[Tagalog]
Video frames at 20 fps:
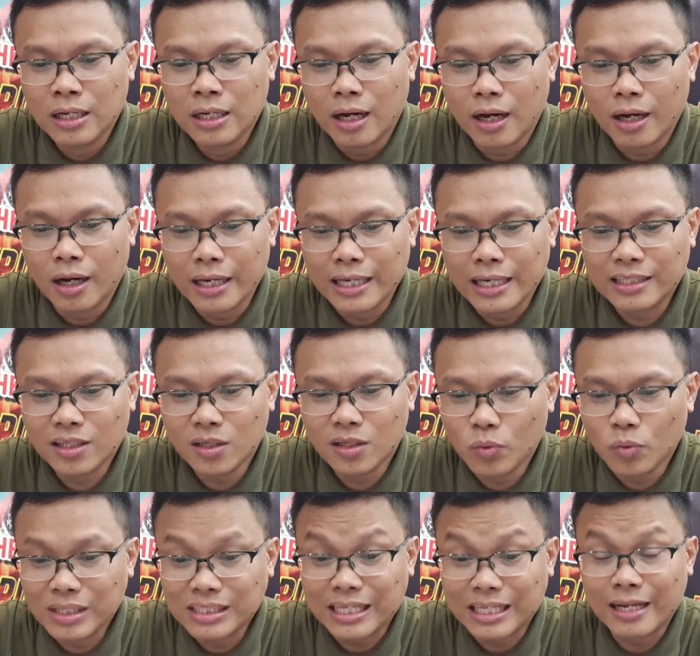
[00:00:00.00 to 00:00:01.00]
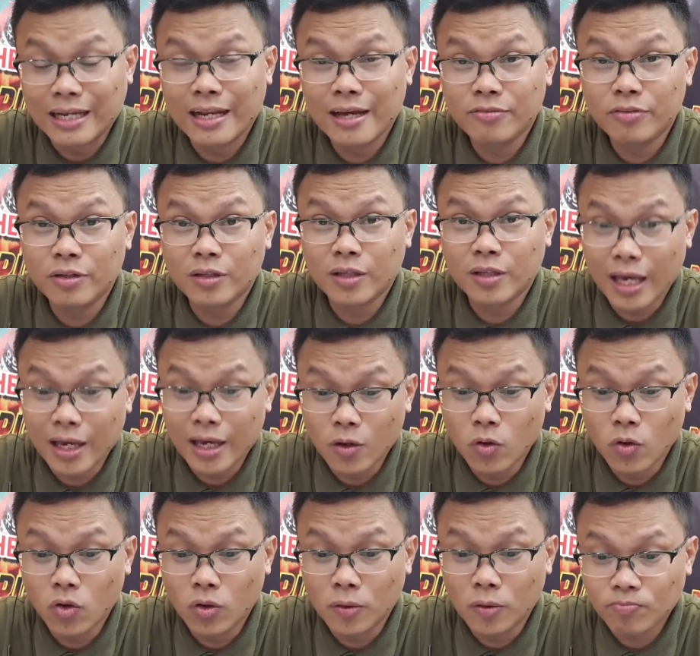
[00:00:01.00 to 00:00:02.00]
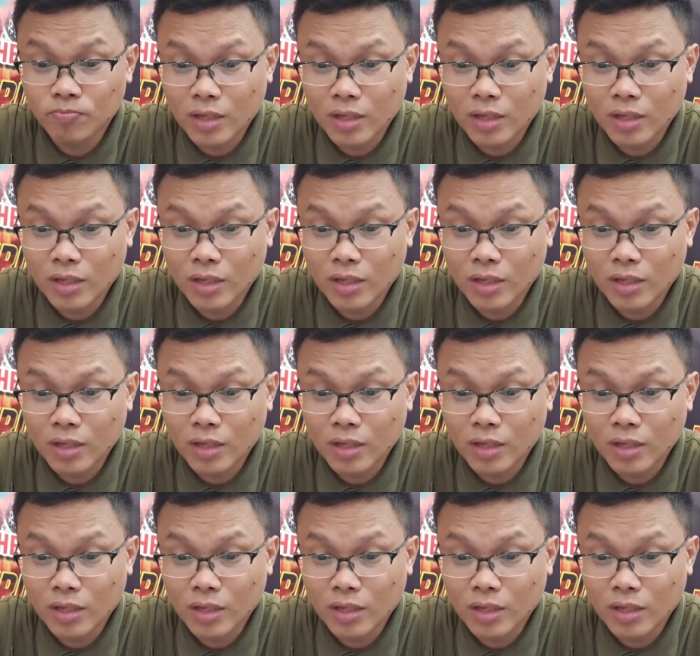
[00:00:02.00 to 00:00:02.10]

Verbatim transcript: Uh, ah, 18 wins, 11 KO.